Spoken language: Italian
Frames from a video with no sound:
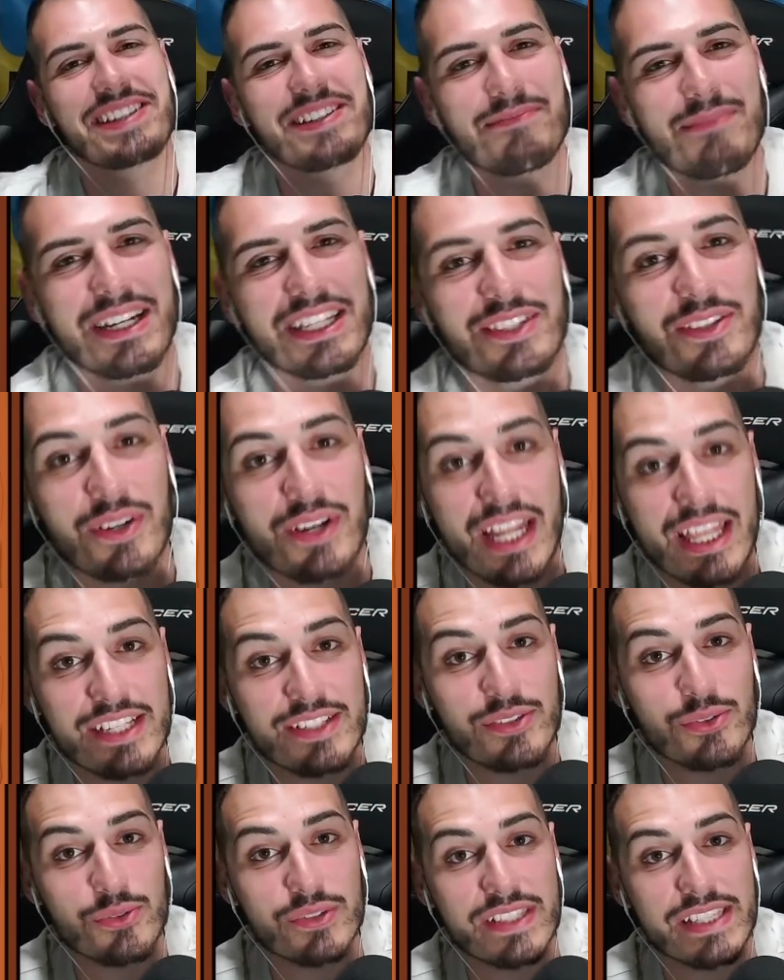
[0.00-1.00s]
bentornati
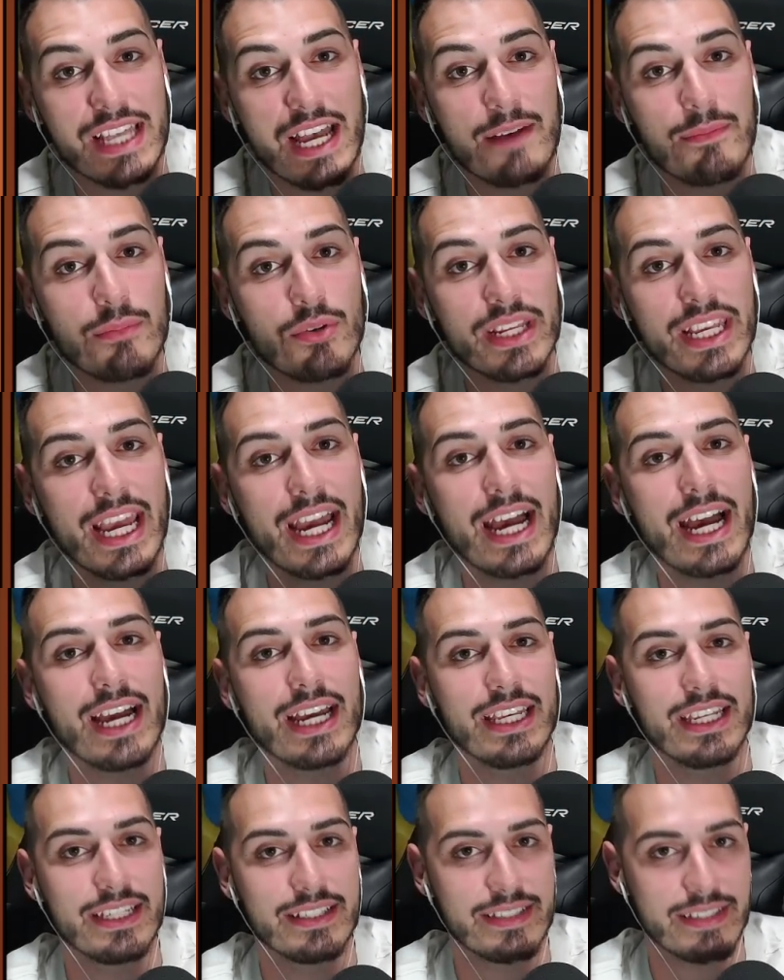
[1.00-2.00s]
su Stumble
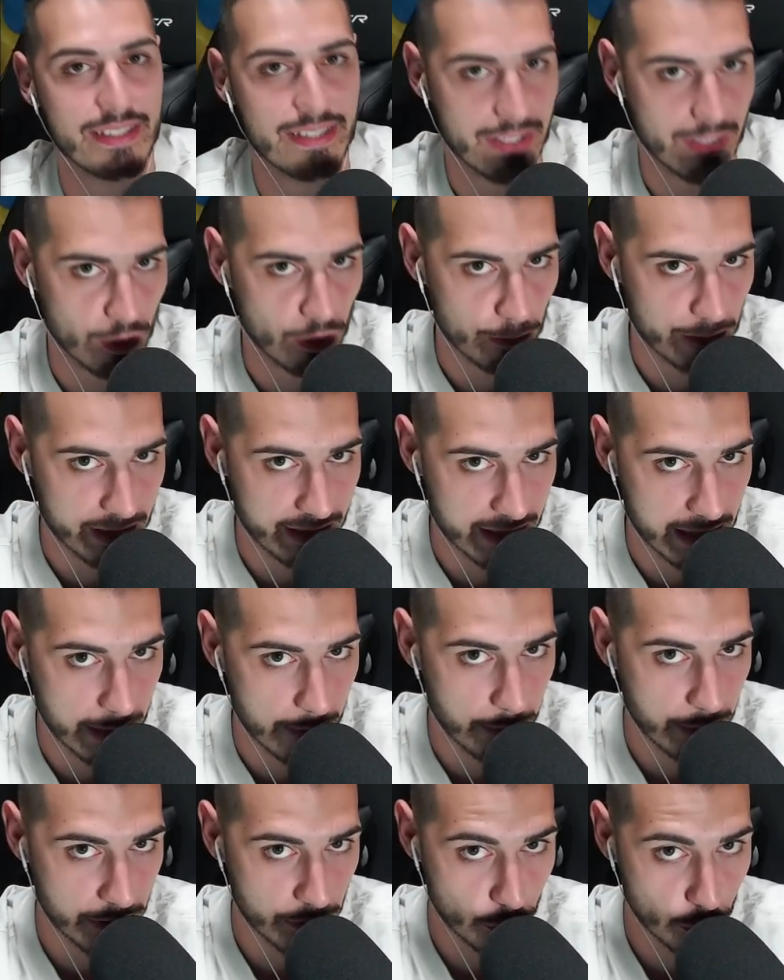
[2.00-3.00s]
Guys Come
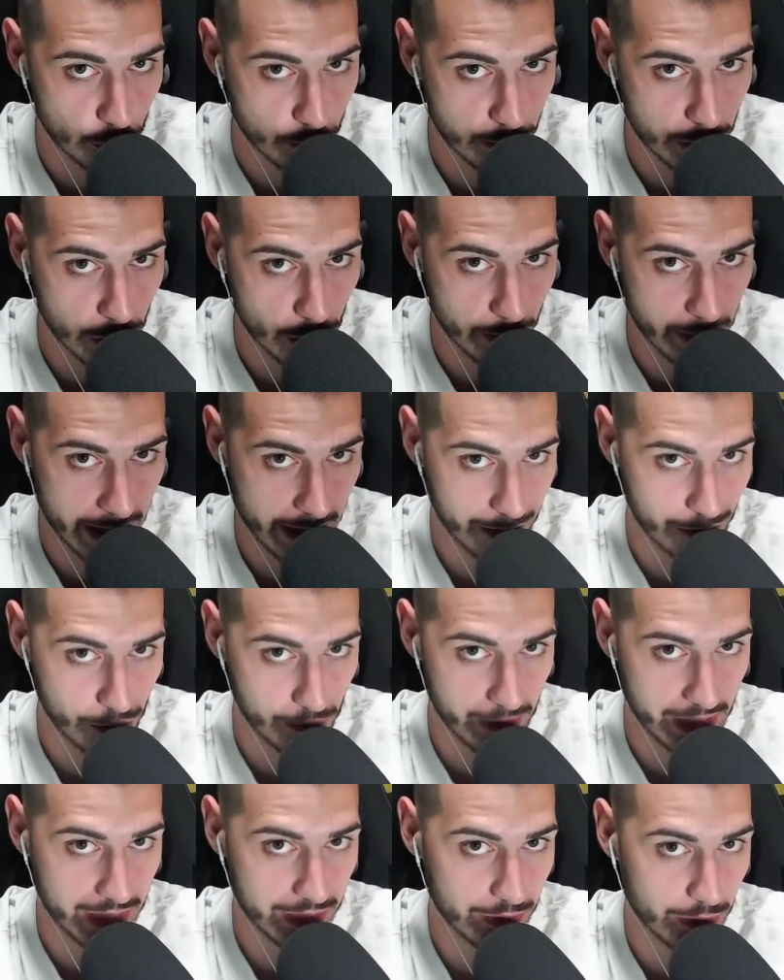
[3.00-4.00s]
sempre subito mi
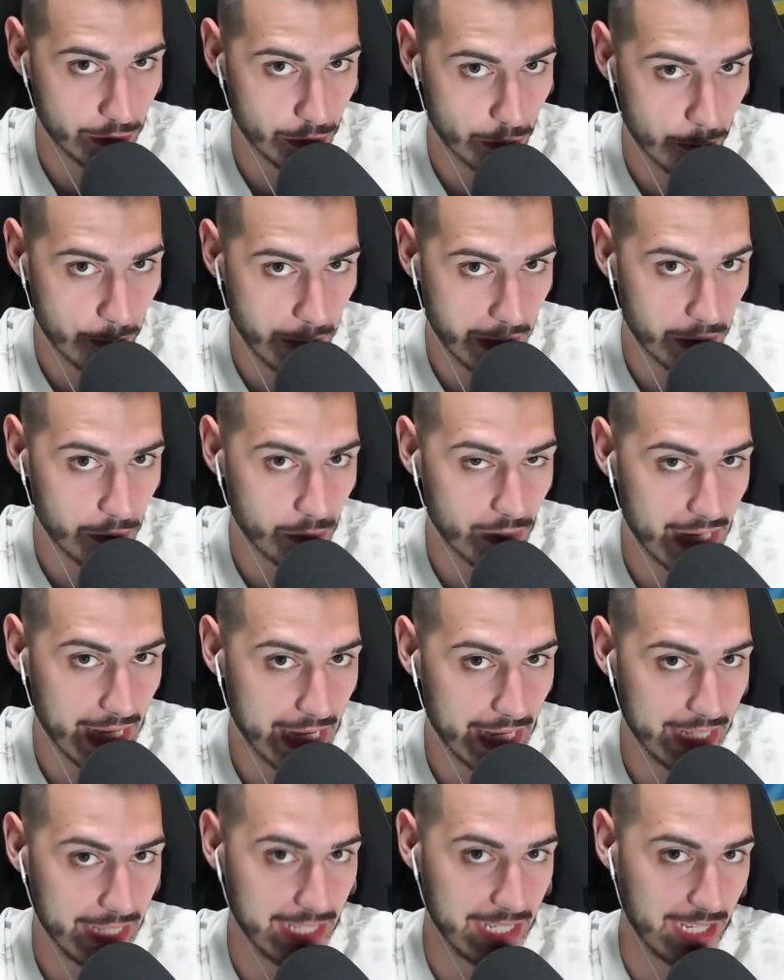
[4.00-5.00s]
raccomando droppate un
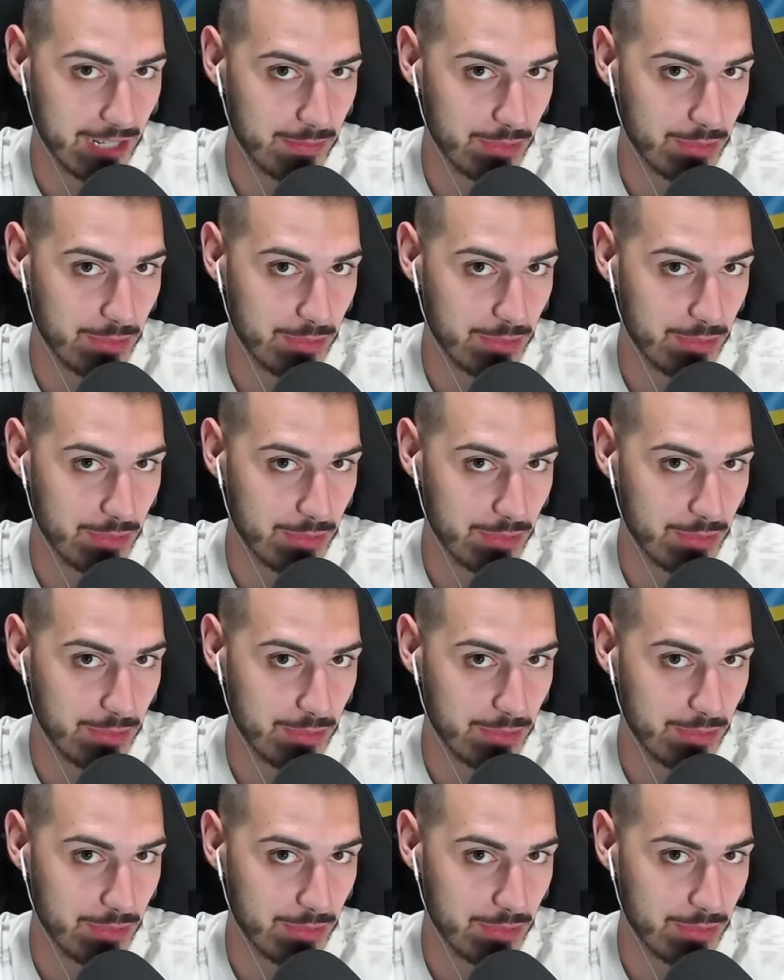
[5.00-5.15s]
like,